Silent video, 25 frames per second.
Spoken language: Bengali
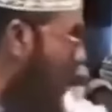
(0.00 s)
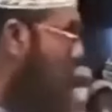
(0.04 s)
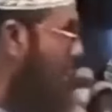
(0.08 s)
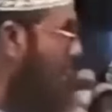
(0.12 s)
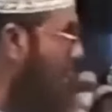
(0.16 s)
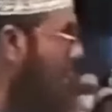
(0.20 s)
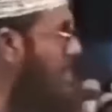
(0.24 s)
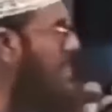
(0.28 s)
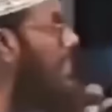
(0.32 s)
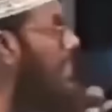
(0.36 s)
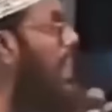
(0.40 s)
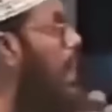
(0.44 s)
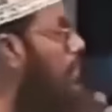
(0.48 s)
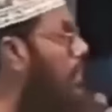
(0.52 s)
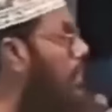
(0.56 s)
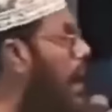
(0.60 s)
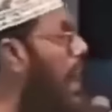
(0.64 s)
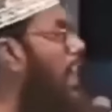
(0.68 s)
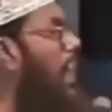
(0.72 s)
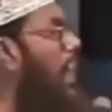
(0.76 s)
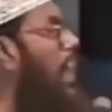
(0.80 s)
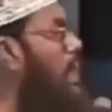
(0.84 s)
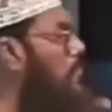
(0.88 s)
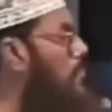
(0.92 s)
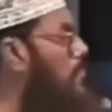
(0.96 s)
পার্লামেন্টে
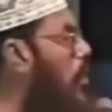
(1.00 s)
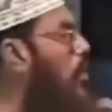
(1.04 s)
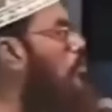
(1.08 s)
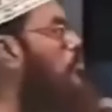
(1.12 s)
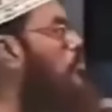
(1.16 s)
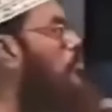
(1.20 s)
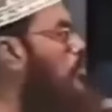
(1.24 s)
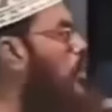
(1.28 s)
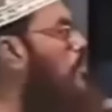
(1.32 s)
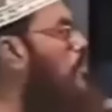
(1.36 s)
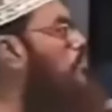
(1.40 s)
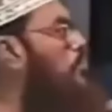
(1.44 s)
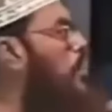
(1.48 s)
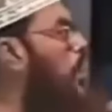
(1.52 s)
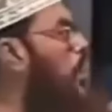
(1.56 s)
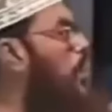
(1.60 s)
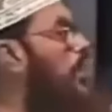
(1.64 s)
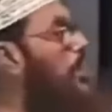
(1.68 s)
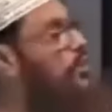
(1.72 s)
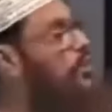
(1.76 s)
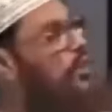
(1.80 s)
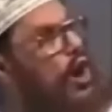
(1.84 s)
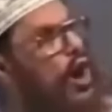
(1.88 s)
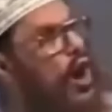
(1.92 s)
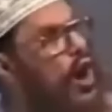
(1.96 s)
আমার এই বক্তব্য
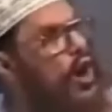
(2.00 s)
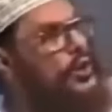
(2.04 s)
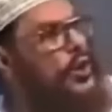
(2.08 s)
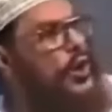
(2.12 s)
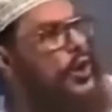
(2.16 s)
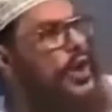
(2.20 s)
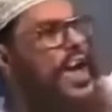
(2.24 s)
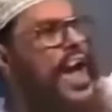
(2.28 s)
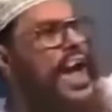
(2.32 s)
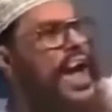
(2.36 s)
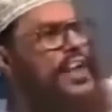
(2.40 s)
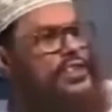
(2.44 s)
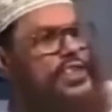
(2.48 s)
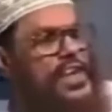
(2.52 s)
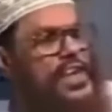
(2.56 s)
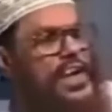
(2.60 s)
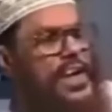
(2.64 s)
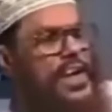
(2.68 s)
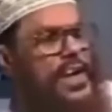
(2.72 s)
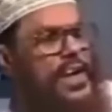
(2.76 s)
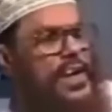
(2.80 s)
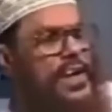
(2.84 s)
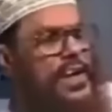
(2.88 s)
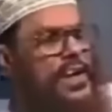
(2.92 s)
রেকর্ড হয়ে আছে